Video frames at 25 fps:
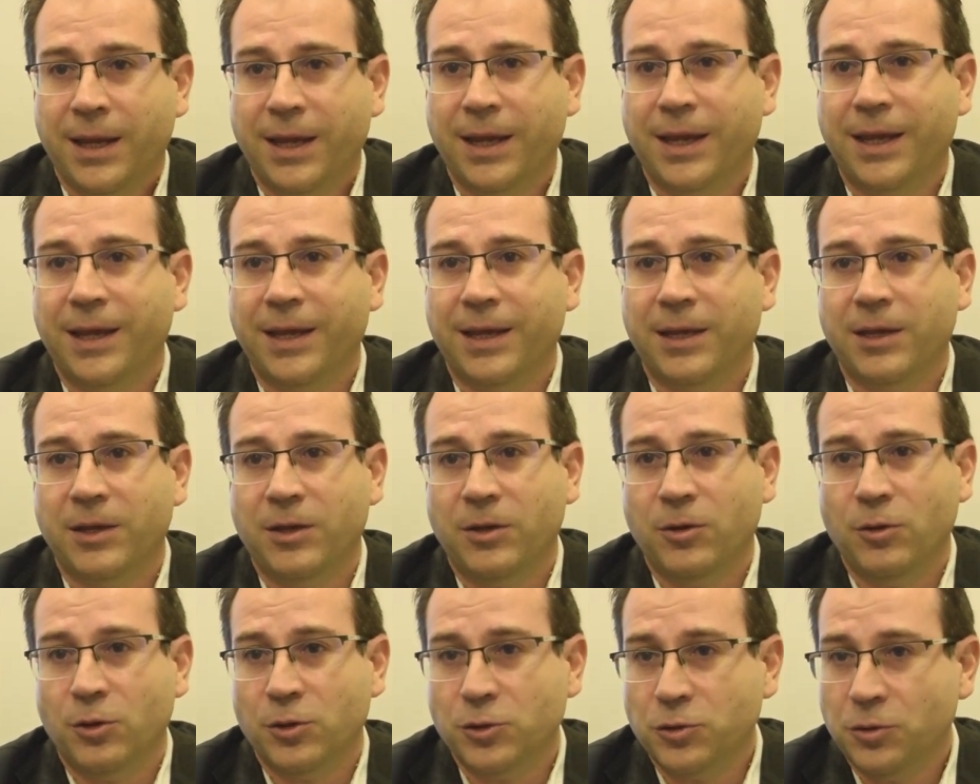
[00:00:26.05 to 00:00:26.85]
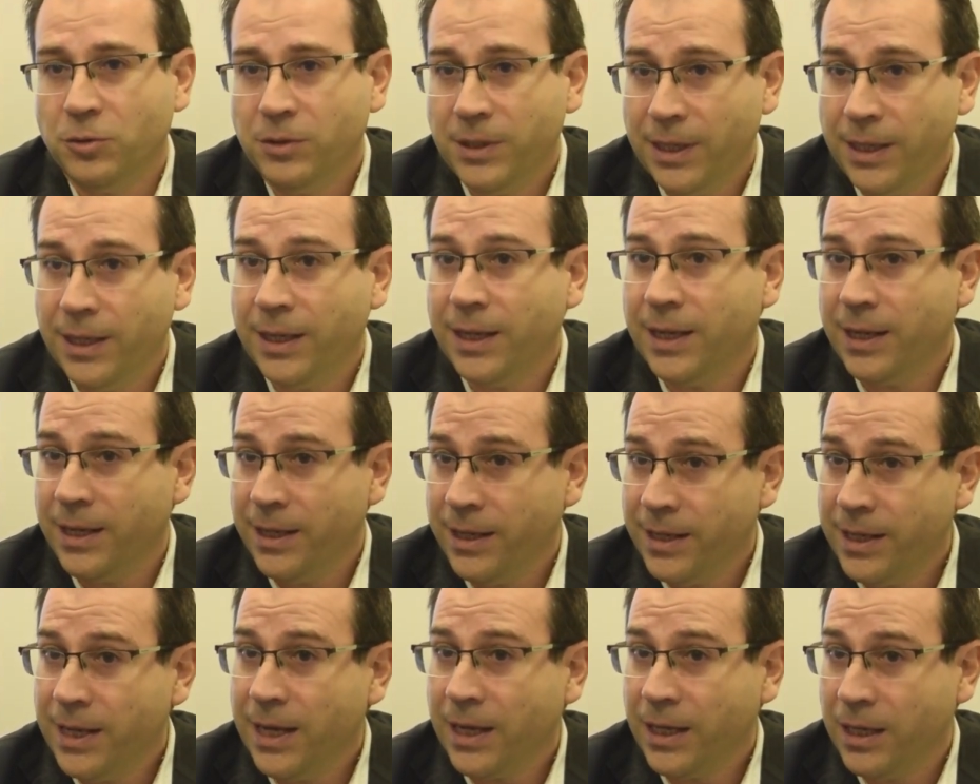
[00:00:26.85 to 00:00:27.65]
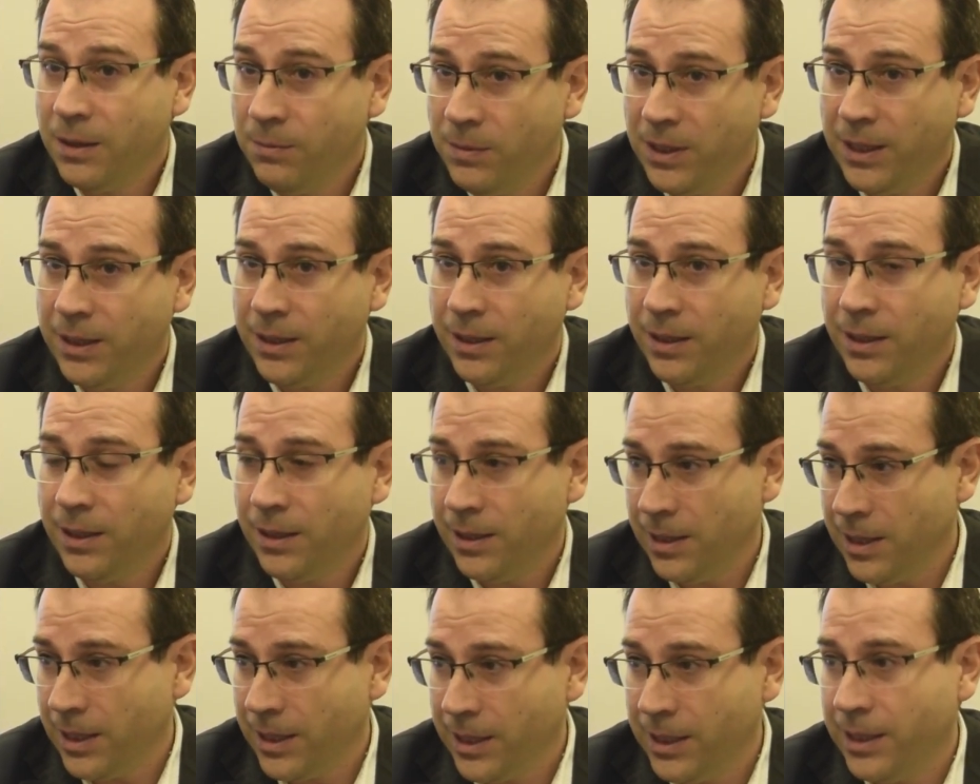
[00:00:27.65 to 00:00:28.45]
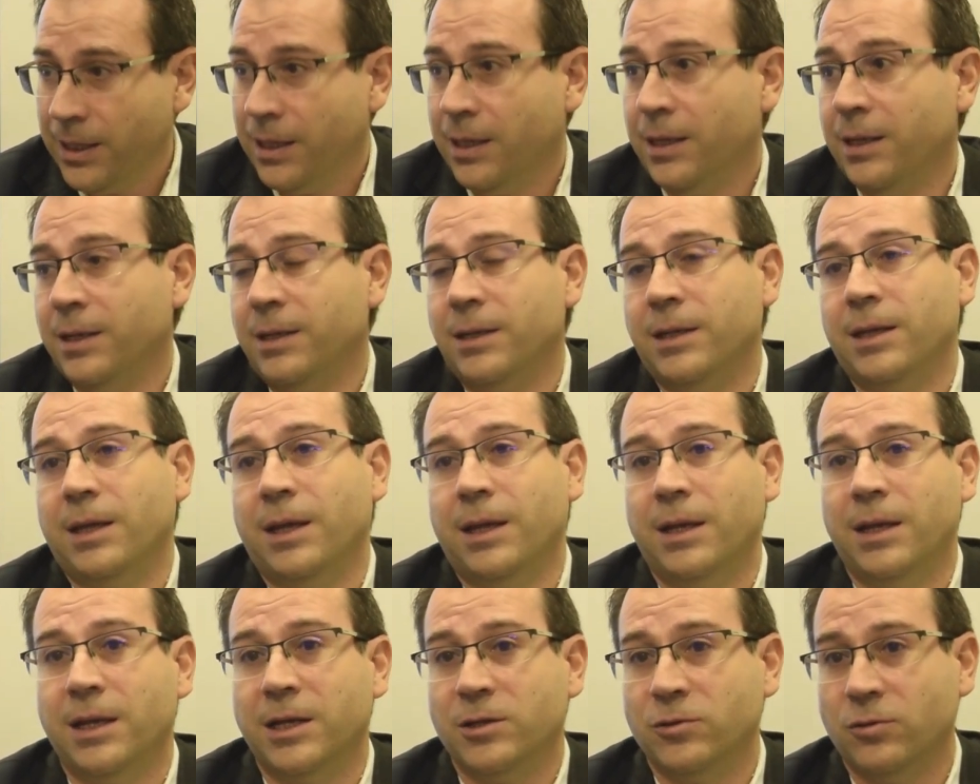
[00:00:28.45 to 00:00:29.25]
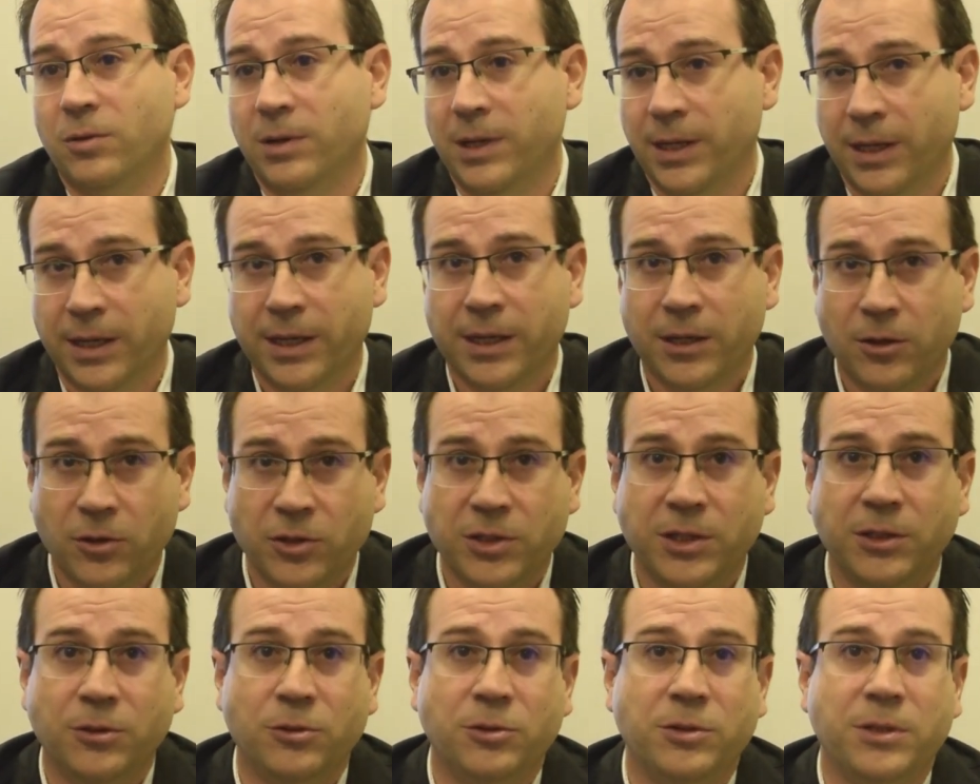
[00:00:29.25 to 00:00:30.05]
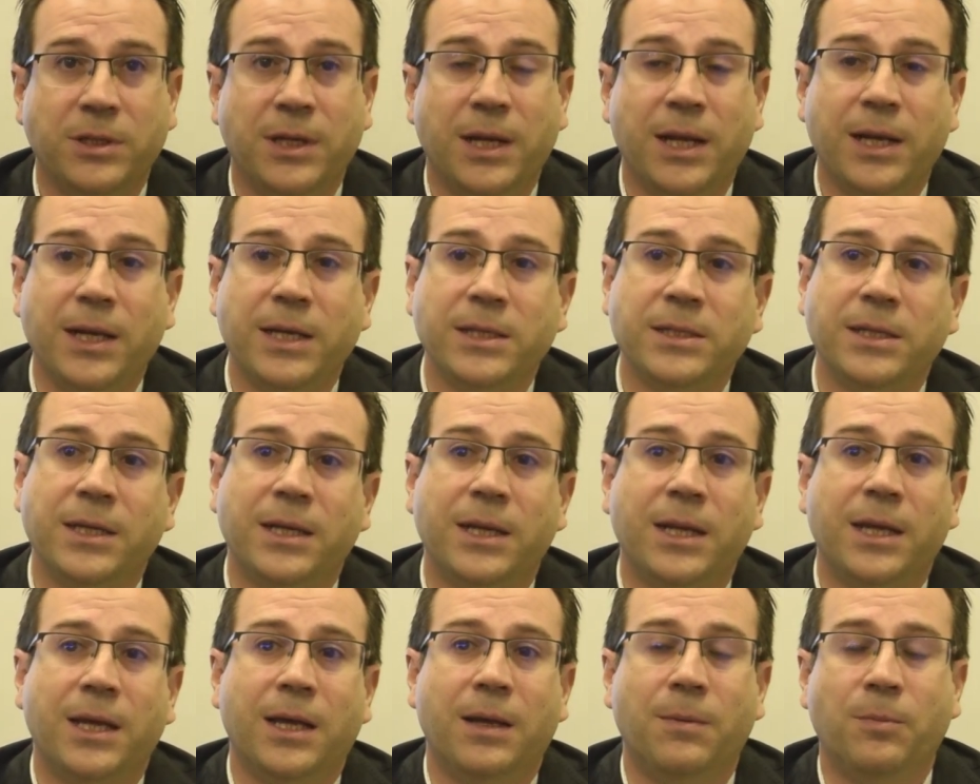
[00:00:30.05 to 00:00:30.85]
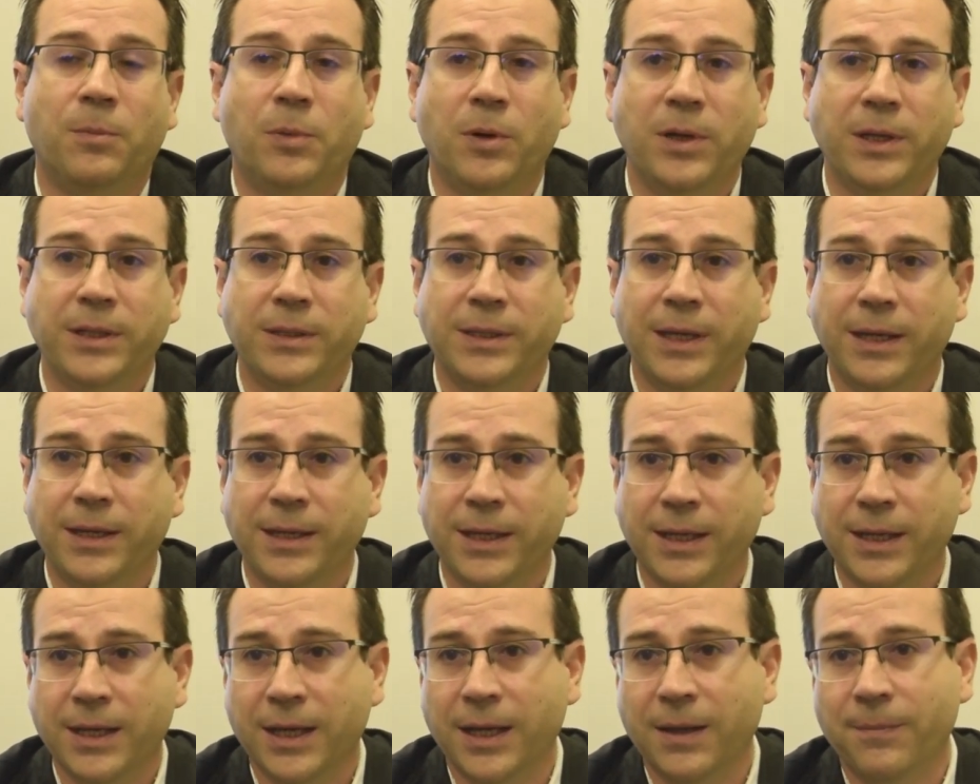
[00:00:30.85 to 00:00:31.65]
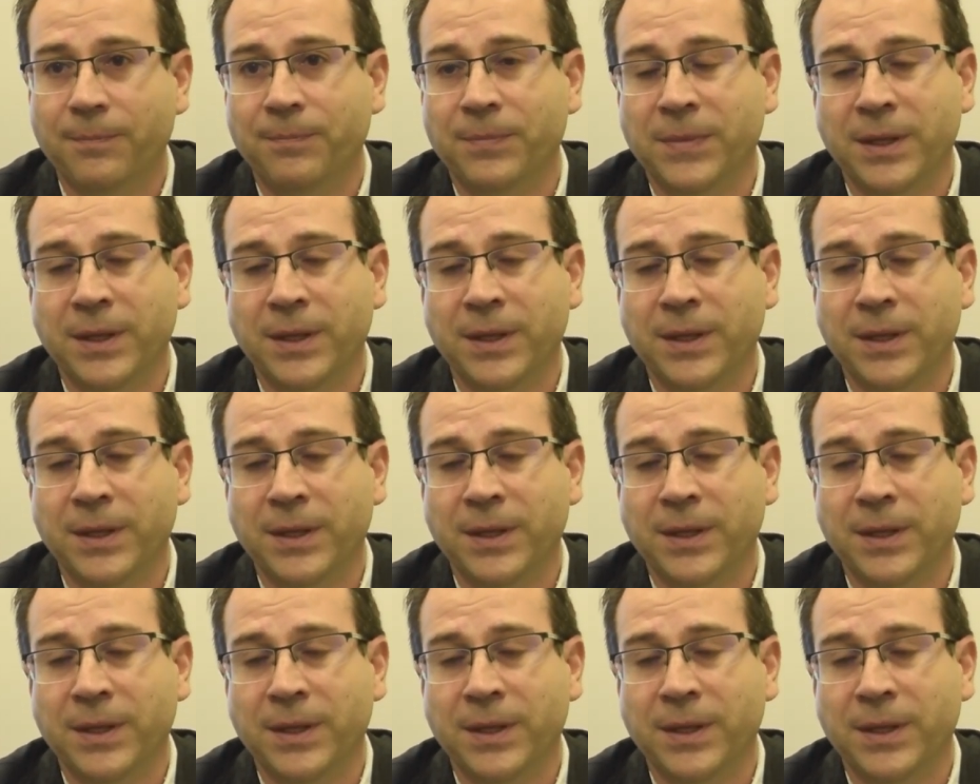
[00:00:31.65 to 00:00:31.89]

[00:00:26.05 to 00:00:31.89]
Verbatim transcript: Eh, yo estudié Ingeniería Química aquí en, en la Escuela de Ingenieros Industriales, en la Politécnica